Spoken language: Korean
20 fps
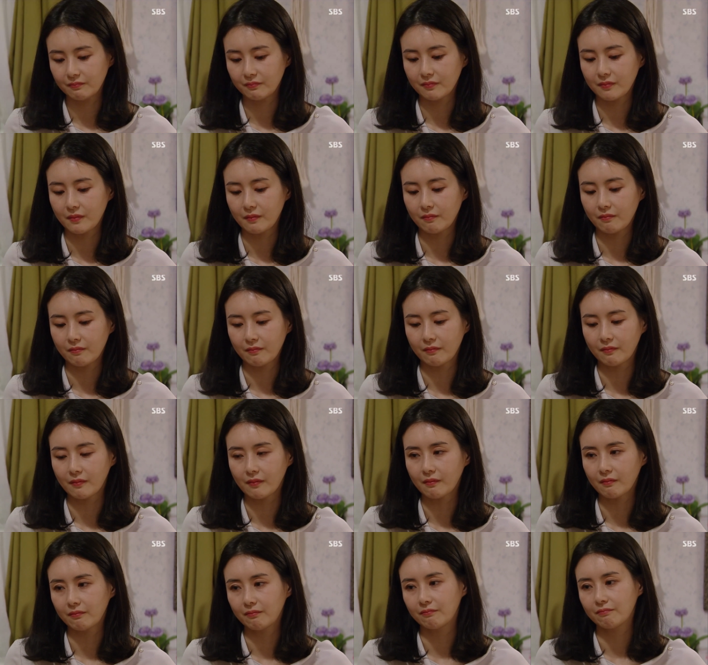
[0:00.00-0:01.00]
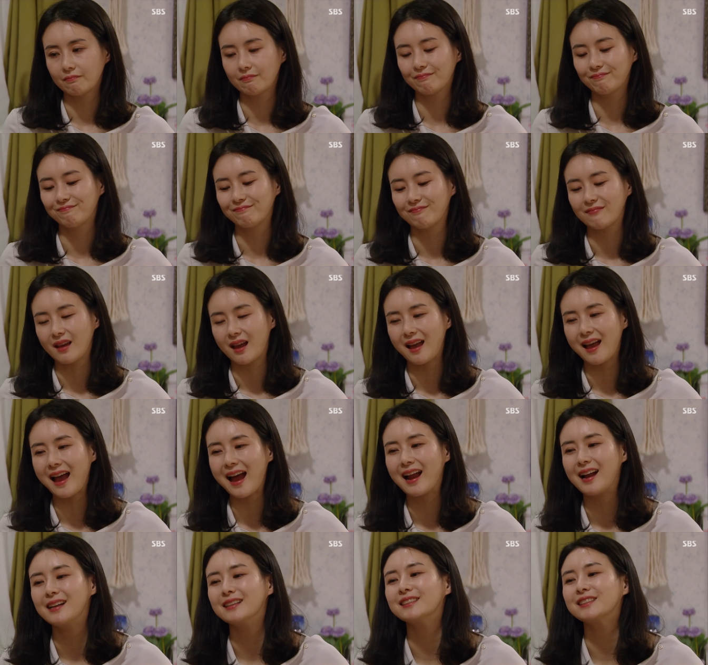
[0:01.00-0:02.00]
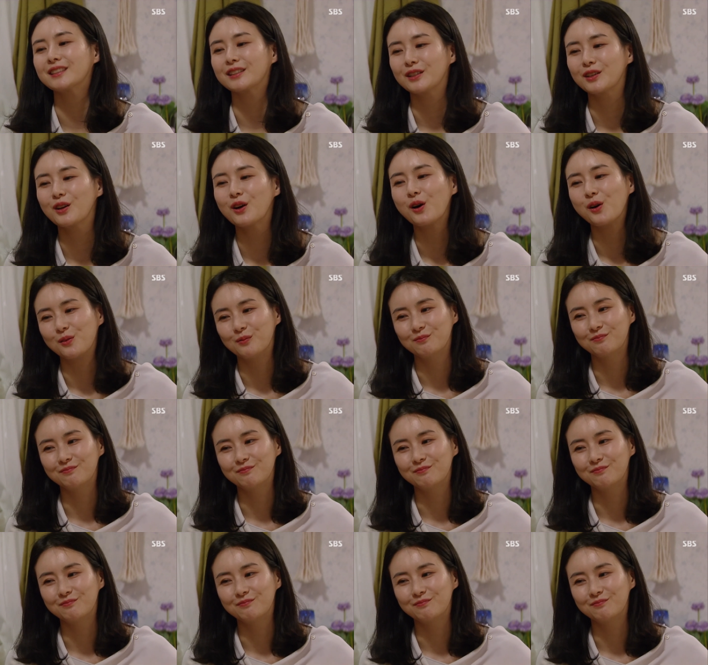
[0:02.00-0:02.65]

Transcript: 어여 먹어 어? 알지 그럼